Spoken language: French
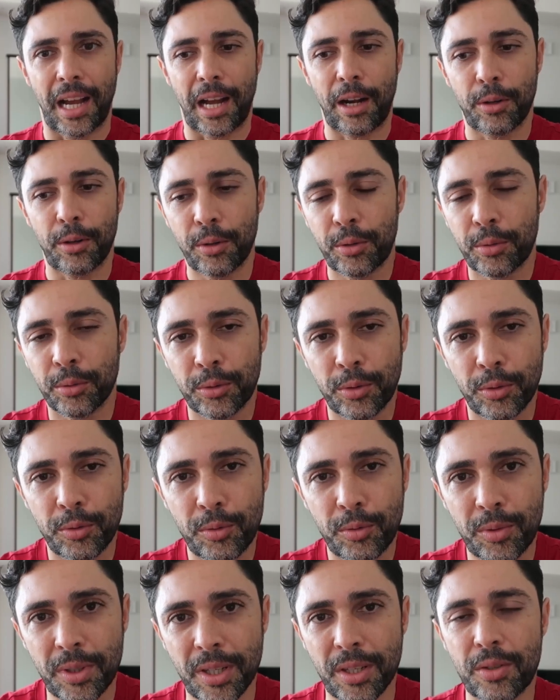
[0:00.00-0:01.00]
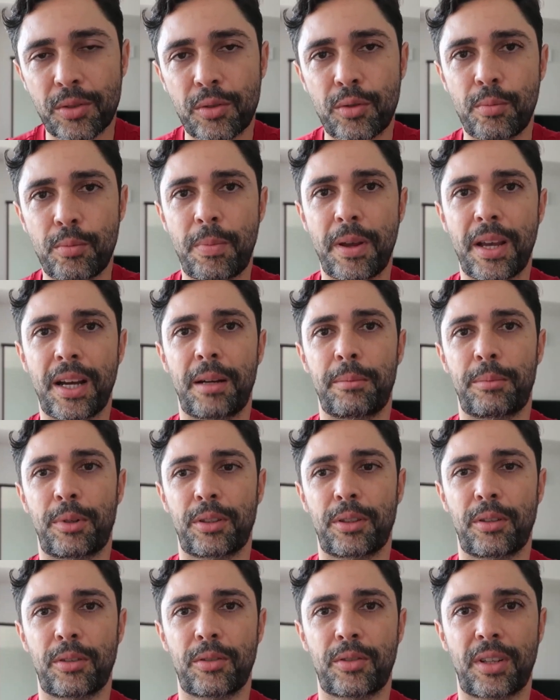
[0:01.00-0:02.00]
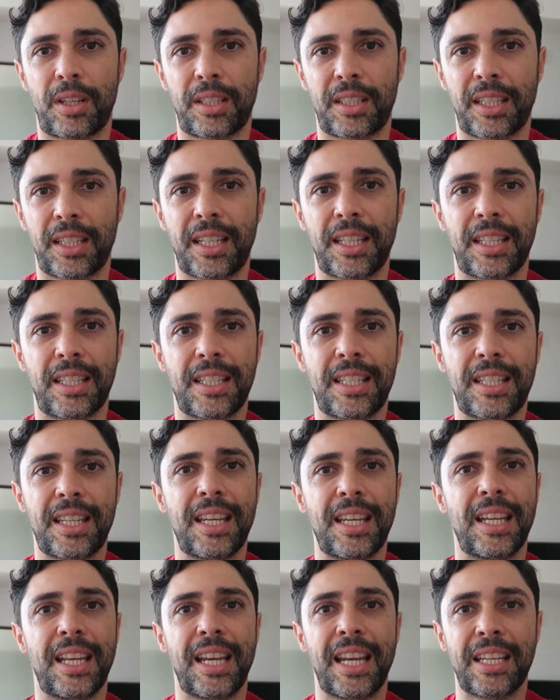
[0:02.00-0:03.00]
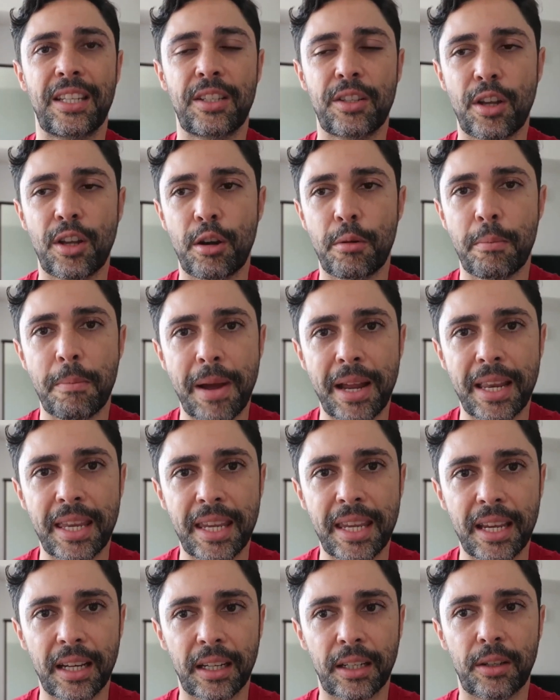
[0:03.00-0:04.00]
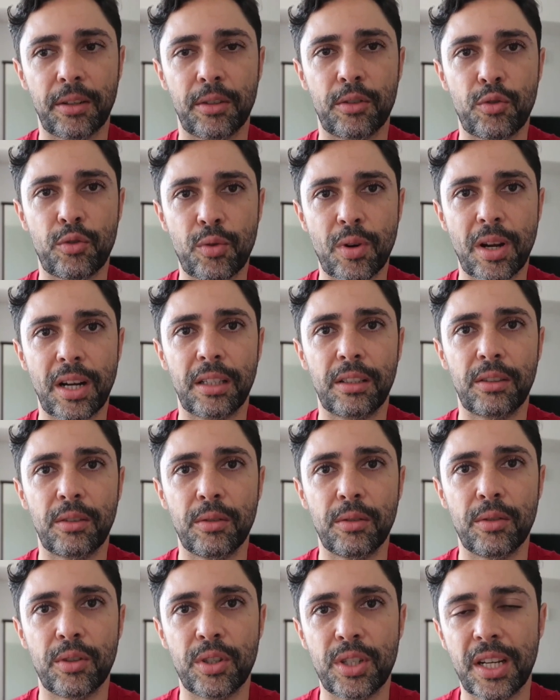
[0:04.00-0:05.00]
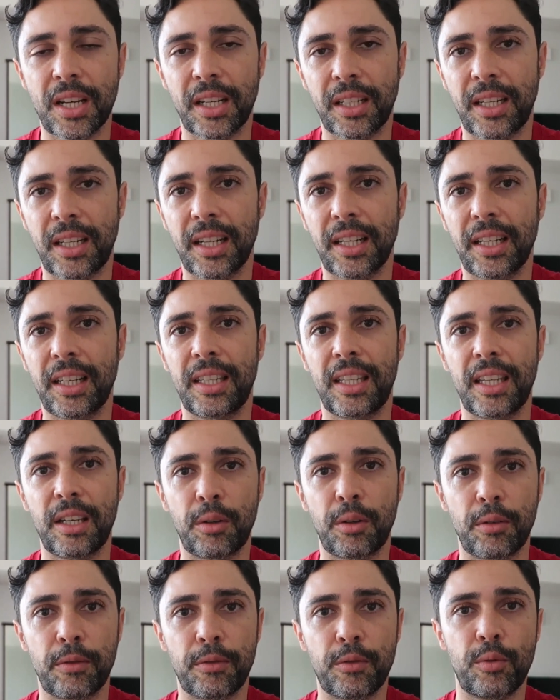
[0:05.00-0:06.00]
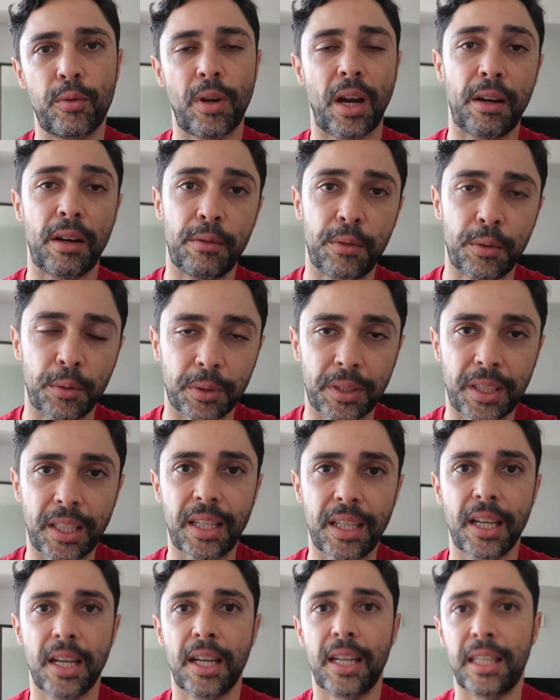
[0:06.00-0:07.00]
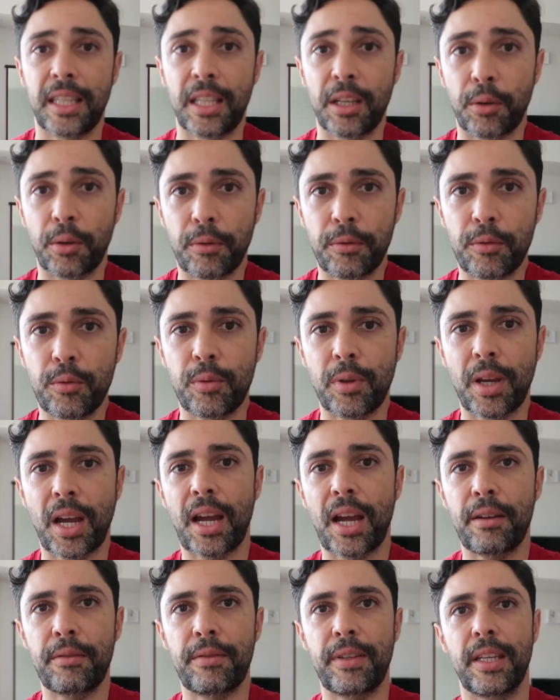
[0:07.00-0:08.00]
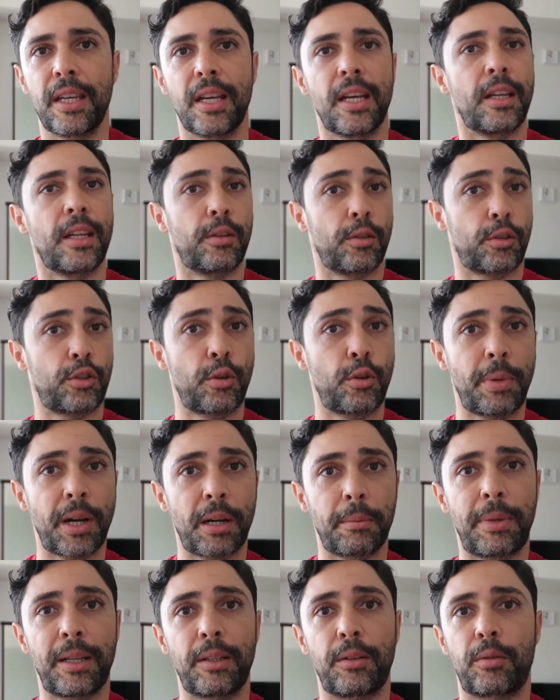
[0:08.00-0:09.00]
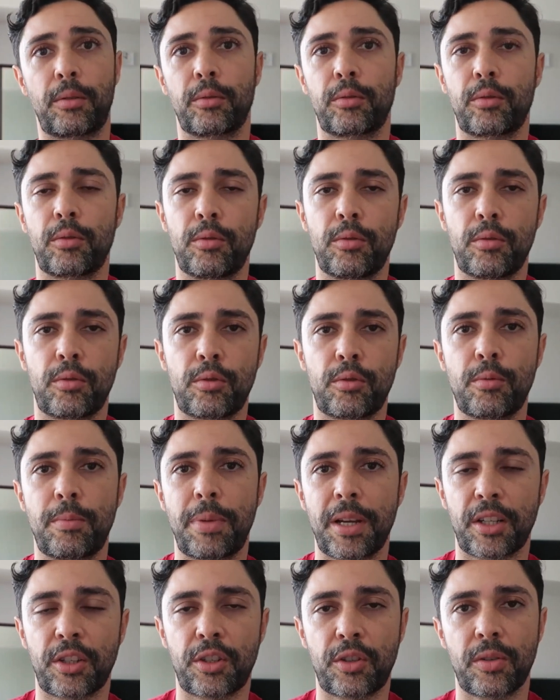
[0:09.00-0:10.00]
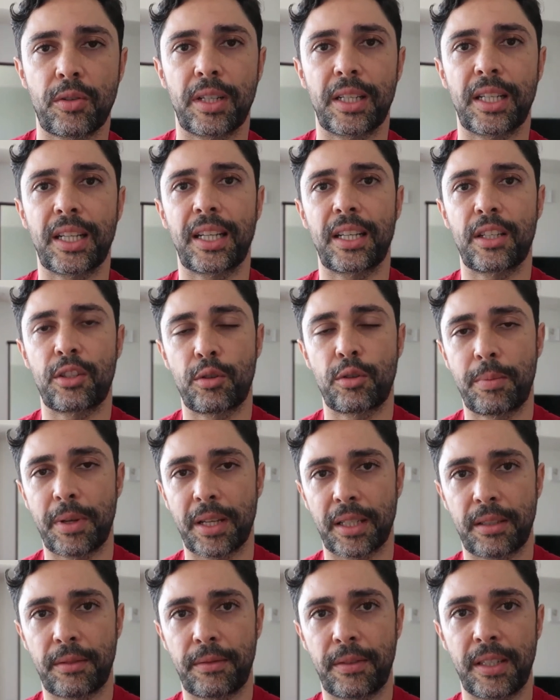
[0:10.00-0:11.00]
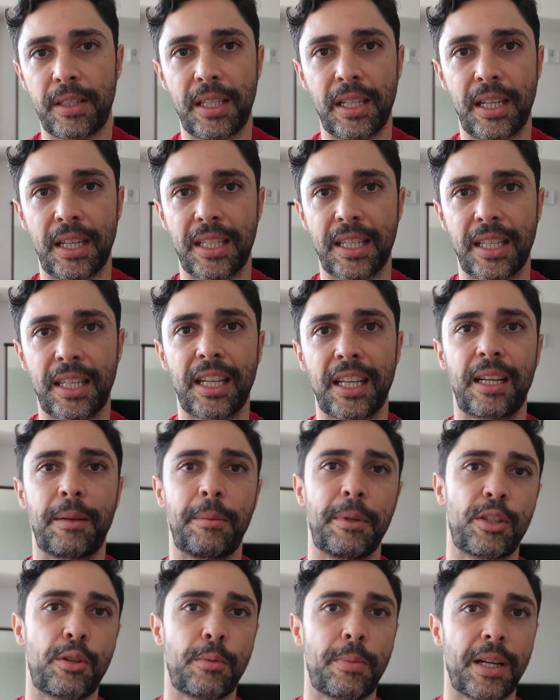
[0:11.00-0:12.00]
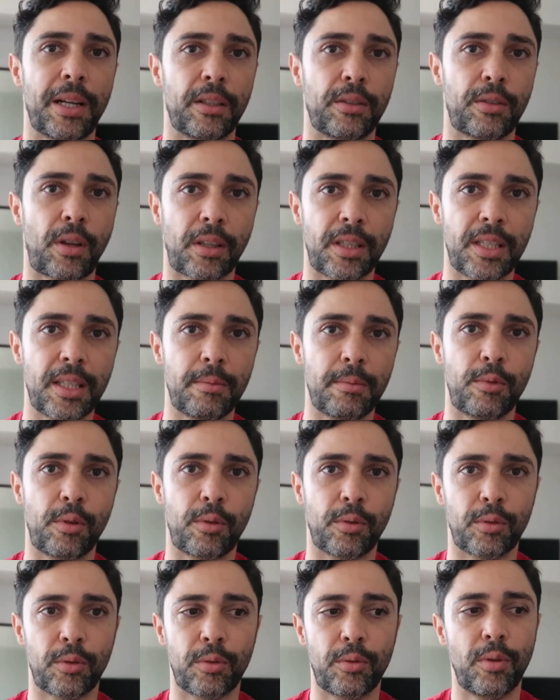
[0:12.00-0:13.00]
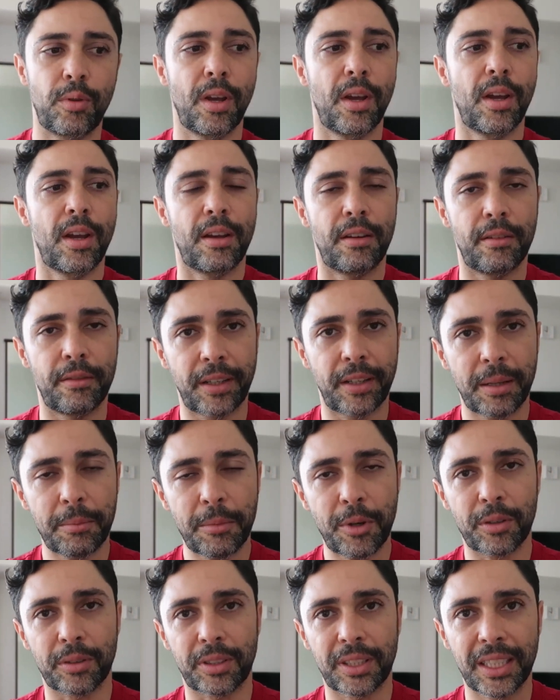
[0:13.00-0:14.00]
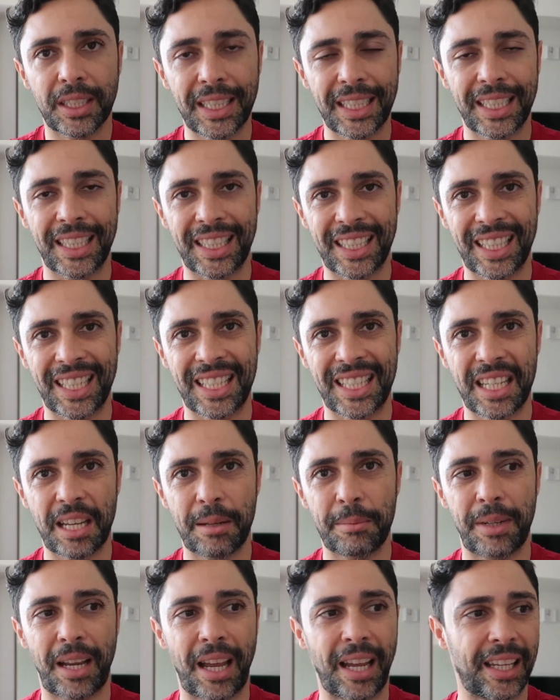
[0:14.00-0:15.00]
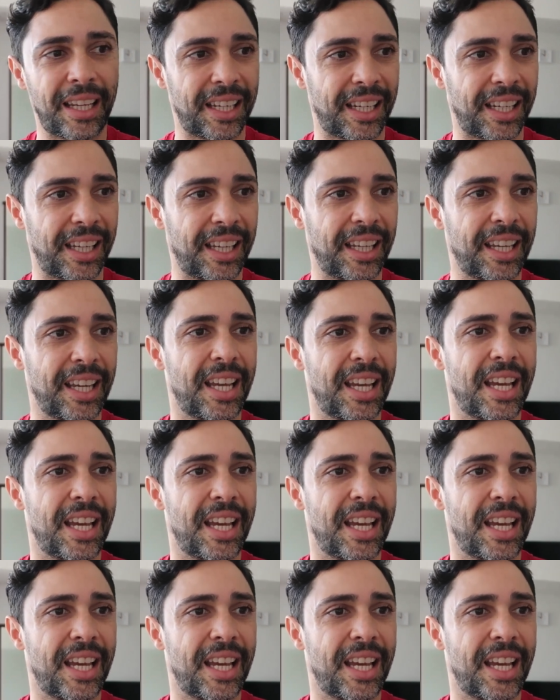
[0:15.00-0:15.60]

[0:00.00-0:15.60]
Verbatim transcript: Alors le contenu, c'est super important sur Internet. C'est la seule manière que tu as de générer des revenus à volonté, des revenus à vie. Donc je te parle pas de contenu super chiant à créer, super difficile, etc. Mais je te parle d'un type de contenu vraiment très très simple à créer.